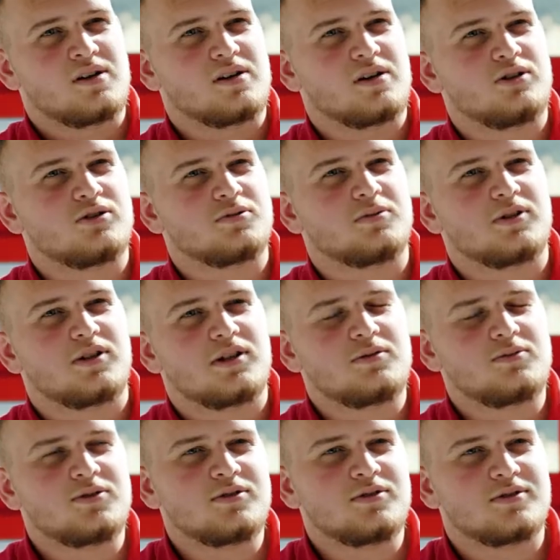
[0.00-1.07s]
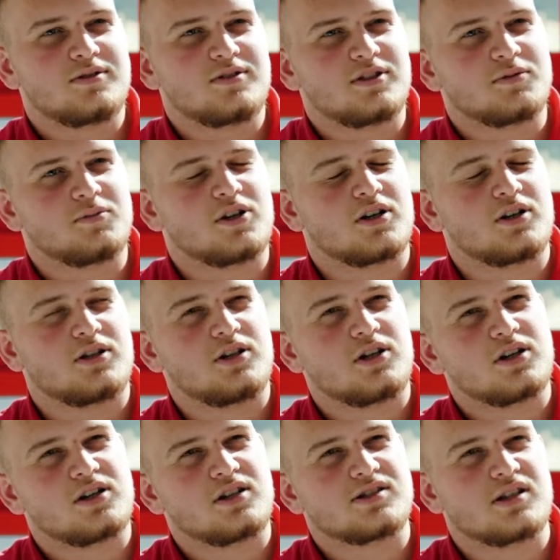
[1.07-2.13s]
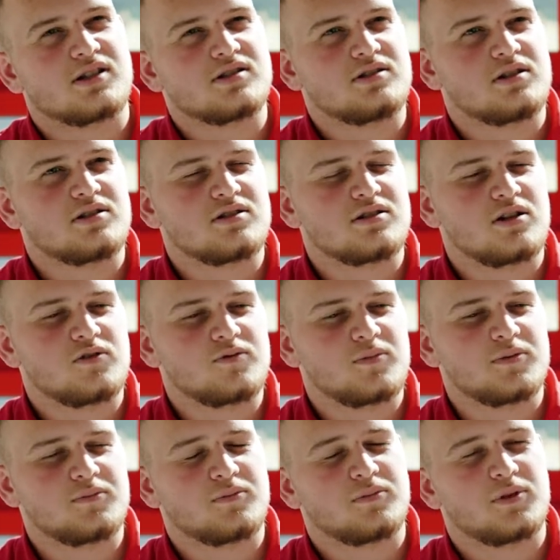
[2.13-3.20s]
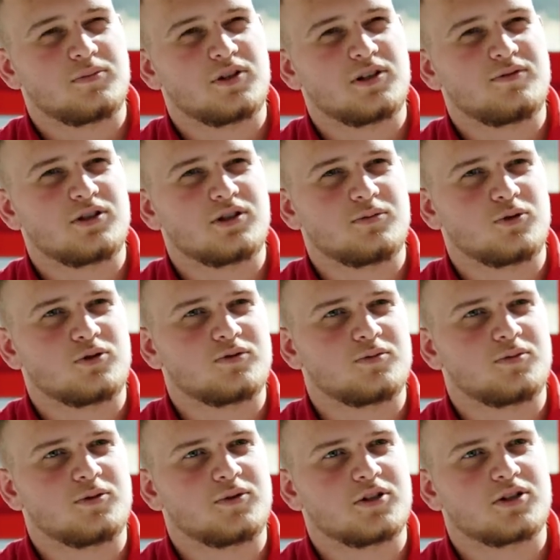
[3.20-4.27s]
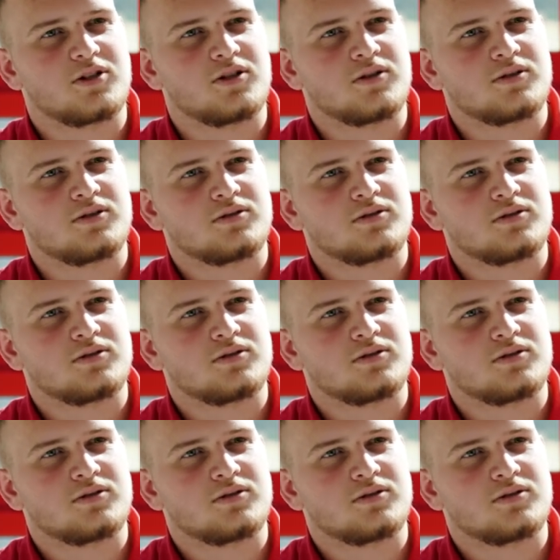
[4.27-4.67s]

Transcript: Hallo, ich bin der Algon. Ich mache eine Lehre als Einzelhandelskaufmann beim Helwig die Profibaumärkte.